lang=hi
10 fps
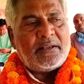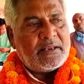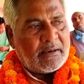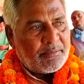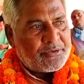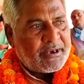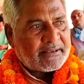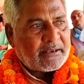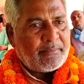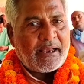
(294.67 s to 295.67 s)
जब हम
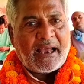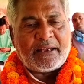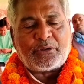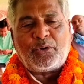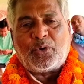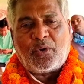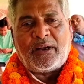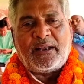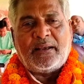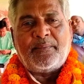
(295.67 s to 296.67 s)
क्षेत्र में आए तो लोगों
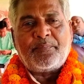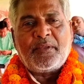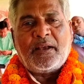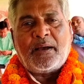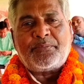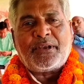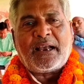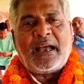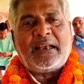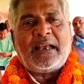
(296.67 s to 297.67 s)
ने हमसे
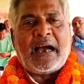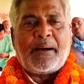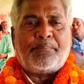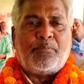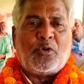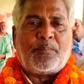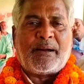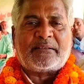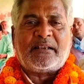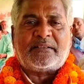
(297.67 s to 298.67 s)
कहा कि आप मुख्य
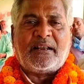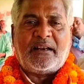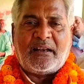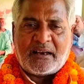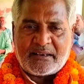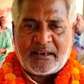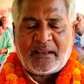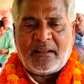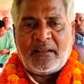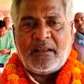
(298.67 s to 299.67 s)
पार्षद के लिए लड़िए
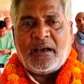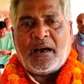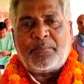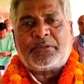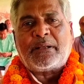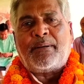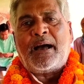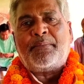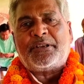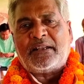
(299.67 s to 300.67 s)
हम
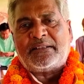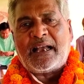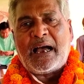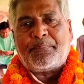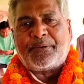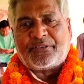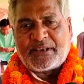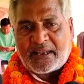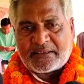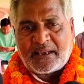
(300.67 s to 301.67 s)
तमाम जनता आपके
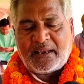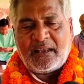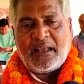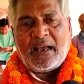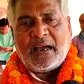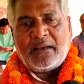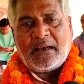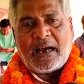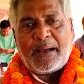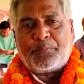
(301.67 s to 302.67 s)
साथ हैं
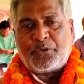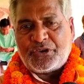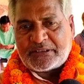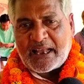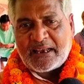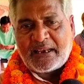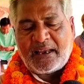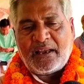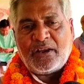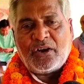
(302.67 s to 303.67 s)
आपको जिताएंगे
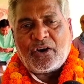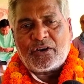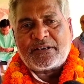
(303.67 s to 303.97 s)
और